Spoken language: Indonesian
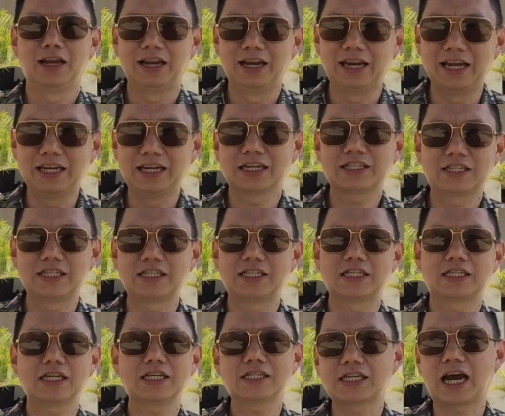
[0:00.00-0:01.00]
leaders
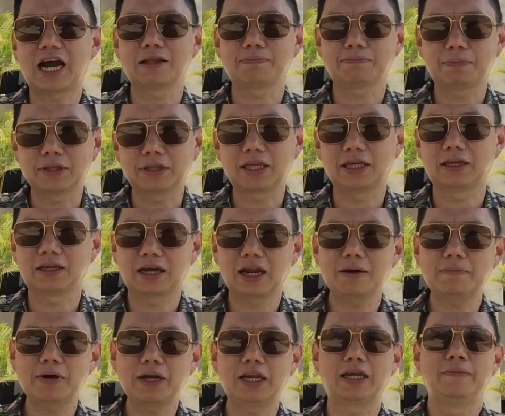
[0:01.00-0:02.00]
decision sangat penting
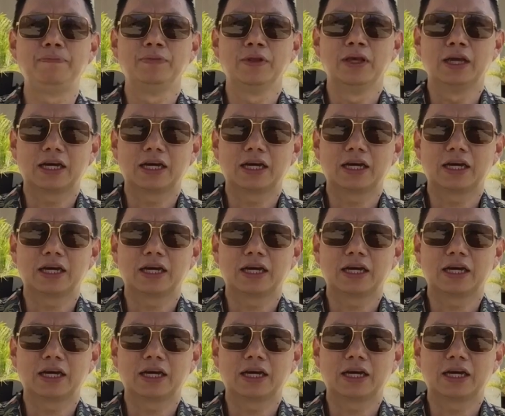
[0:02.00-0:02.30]
kenapa gini